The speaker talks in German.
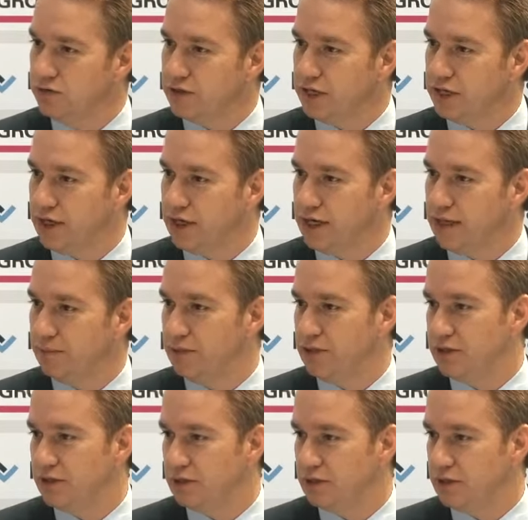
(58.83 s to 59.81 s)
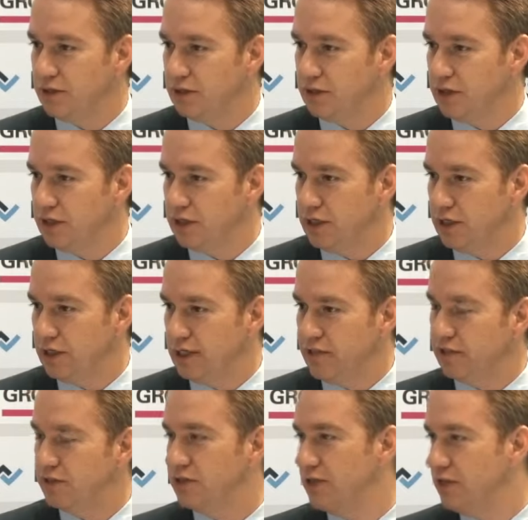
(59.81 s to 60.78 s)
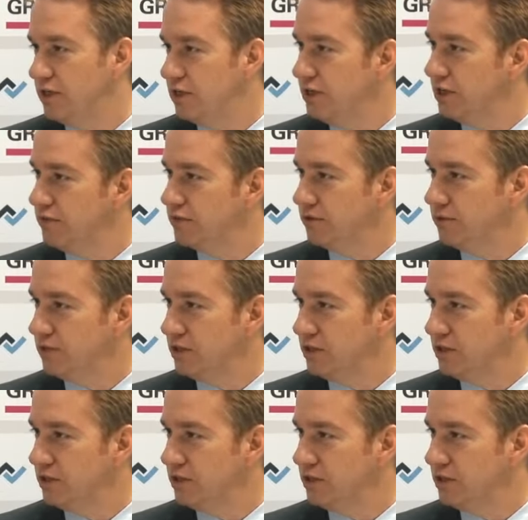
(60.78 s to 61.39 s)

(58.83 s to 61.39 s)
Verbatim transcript: wir haben äh, letztes Jahr hier auf der